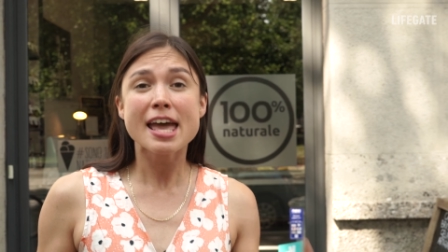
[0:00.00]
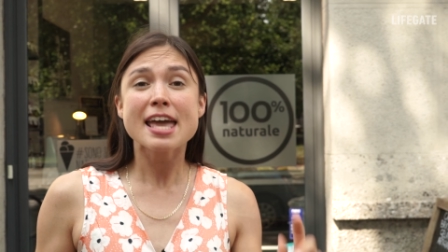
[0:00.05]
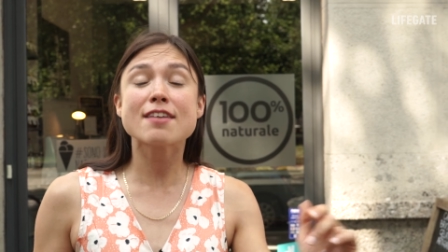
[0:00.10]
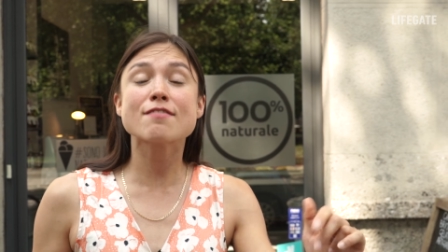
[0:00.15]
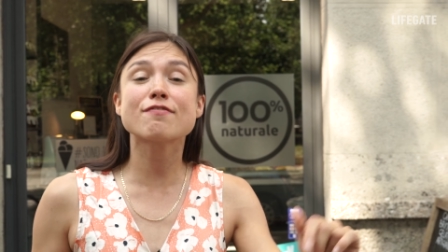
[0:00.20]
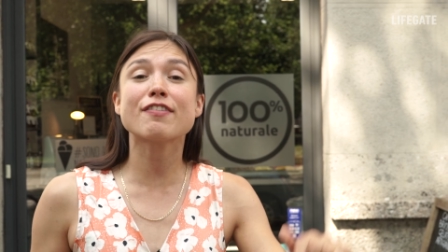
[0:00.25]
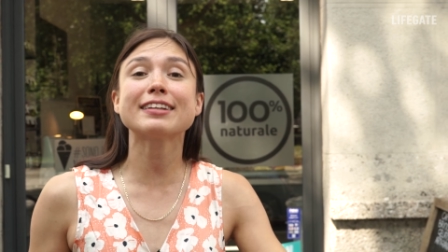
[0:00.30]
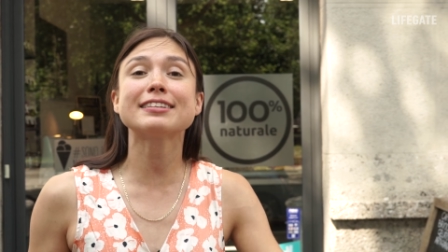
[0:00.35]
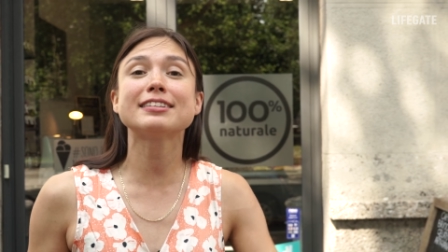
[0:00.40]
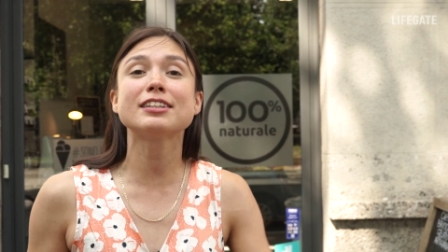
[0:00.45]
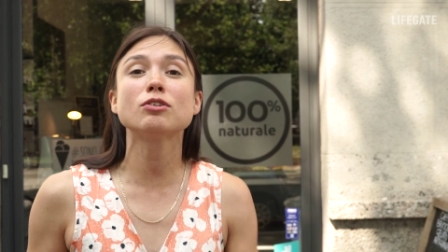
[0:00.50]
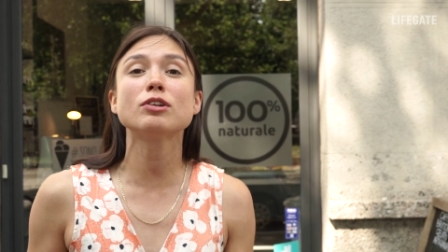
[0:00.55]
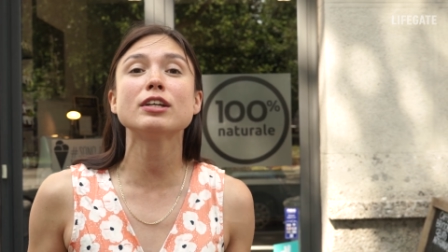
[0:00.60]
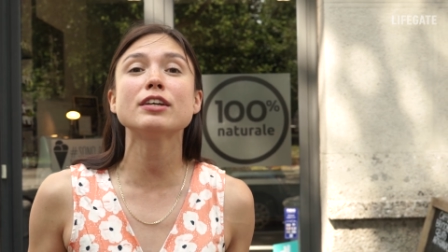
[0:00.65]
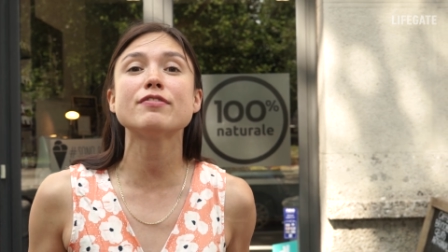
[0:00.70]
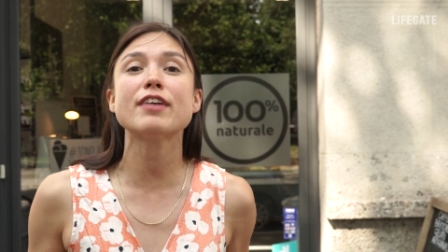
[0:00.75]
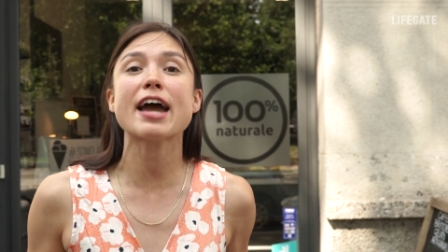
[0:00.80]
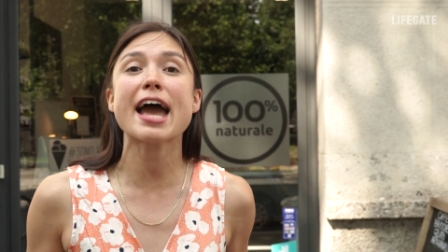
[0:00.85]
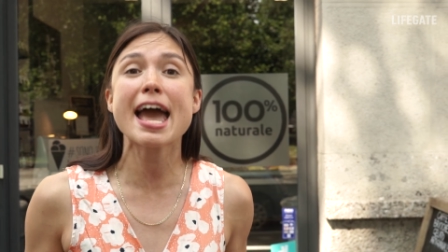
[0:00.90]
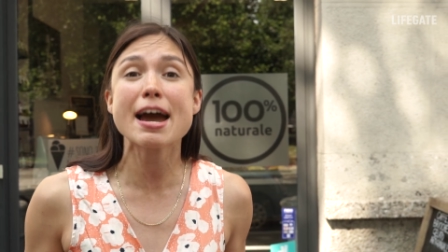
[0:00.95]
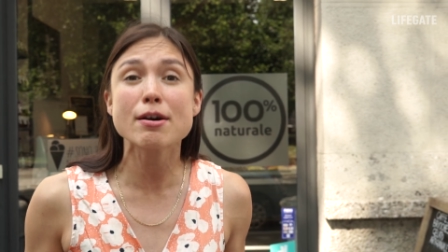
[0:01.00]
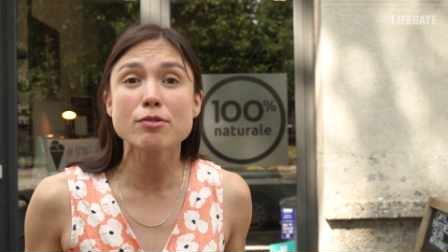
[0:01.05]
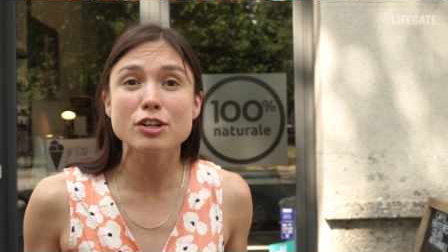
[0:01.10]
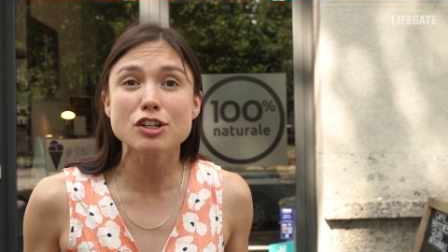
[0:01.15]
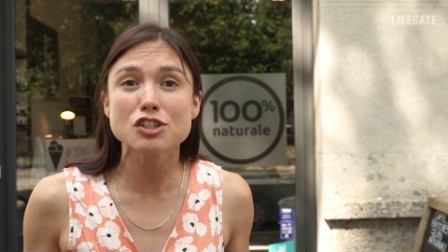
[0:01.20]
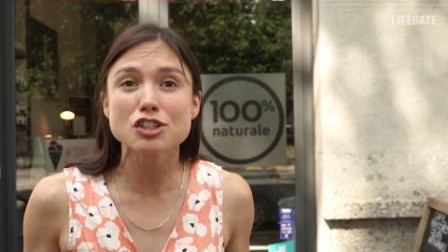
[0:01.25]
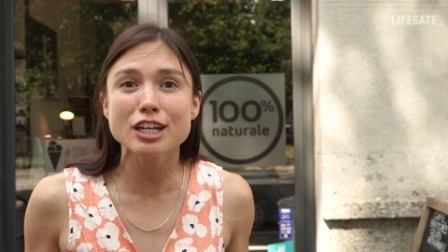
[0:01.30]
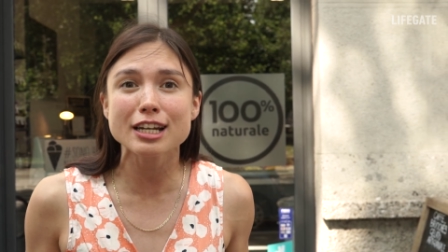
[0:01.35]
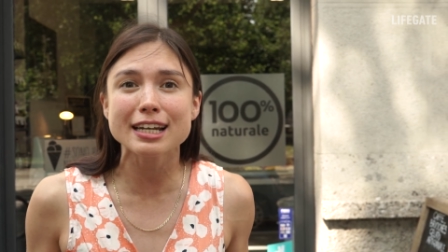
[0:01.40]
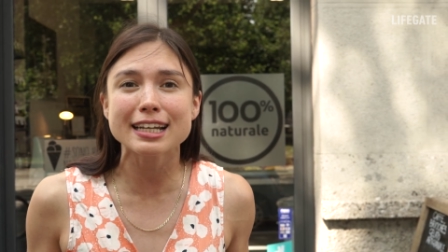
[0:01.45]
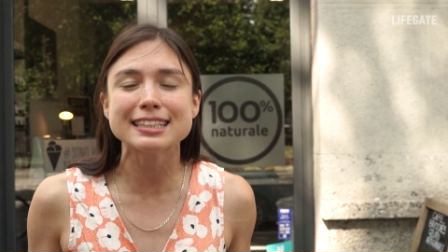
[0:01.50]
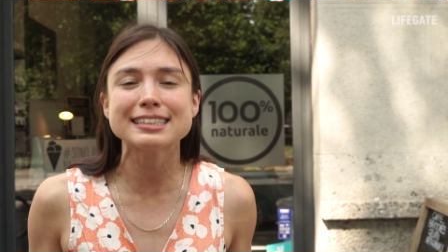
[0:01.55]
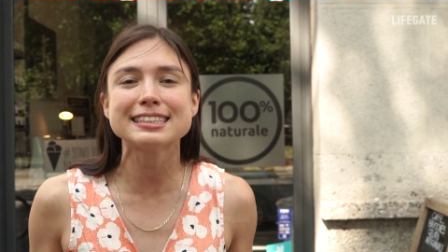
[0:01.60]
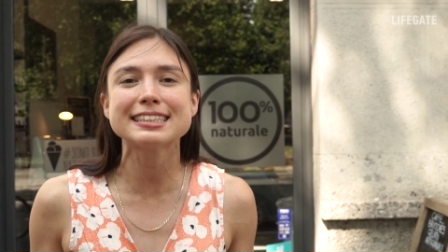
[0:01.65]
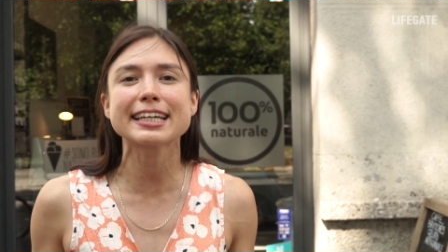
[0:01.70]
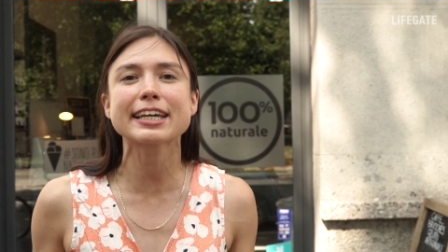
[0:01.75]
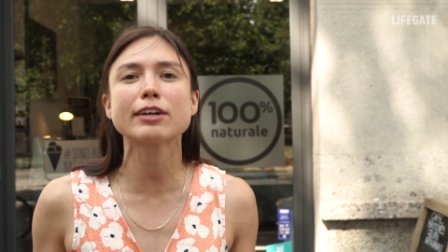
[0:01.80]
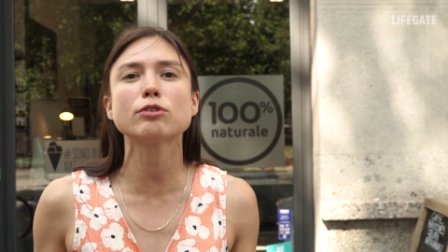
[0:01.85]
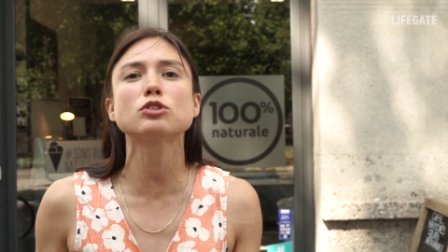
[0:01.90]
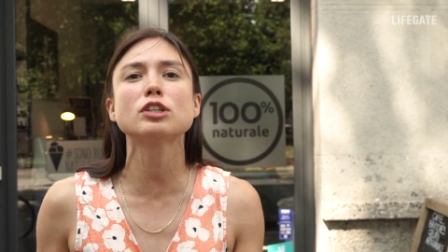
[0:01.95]
Infatti Olivia è
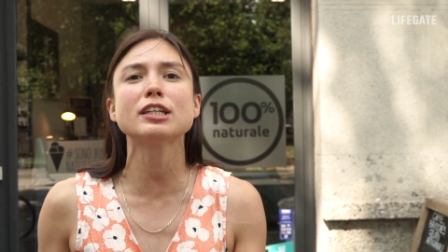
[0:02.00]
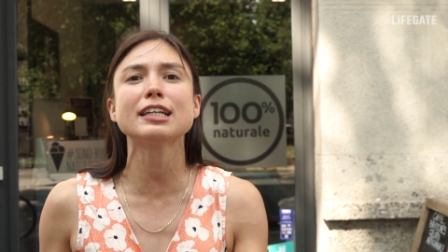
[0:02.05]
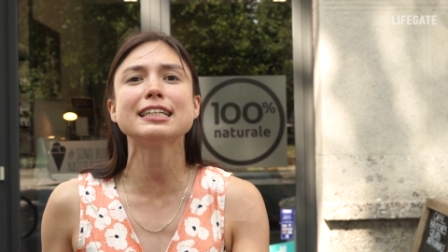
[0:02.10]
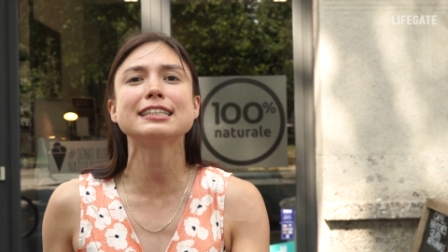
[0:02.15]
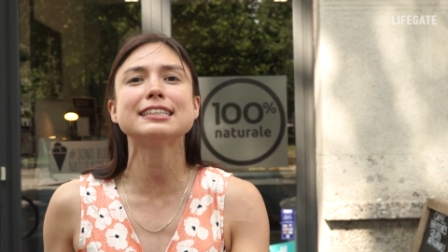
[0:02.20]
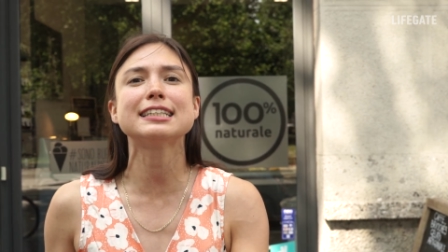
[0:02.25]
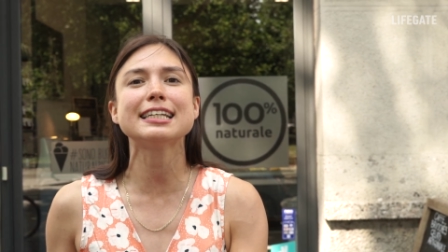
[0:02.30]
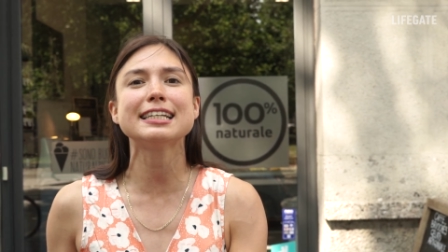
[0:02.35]
un'eccellenza che utilizza